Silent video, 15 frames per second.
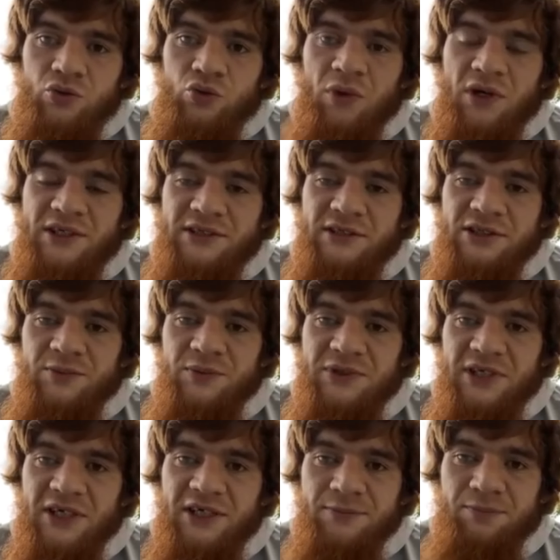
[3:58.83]
Ну, мастер,
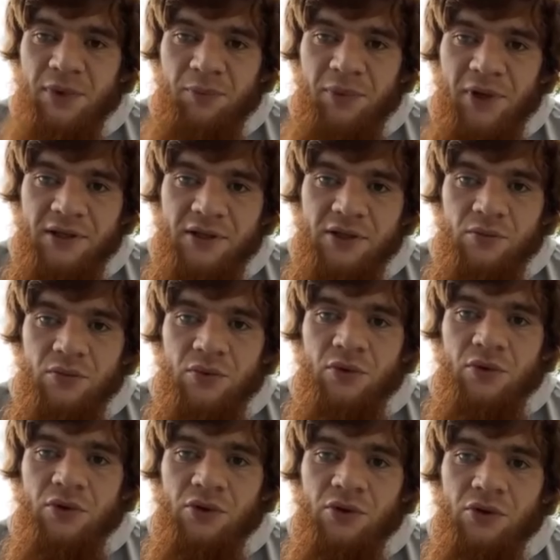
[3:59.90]
специалист по пяткам.
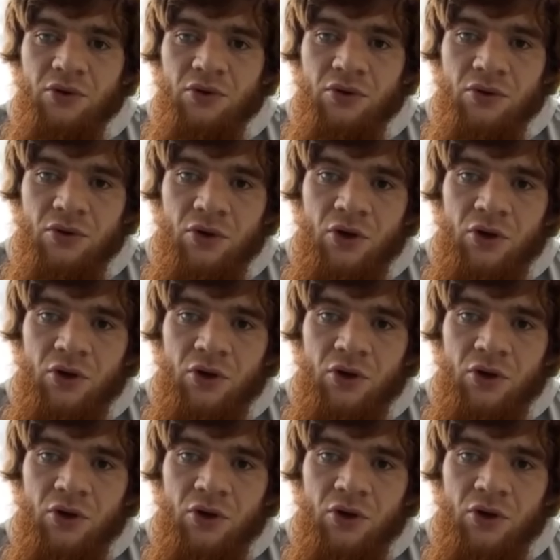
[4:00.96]
Э,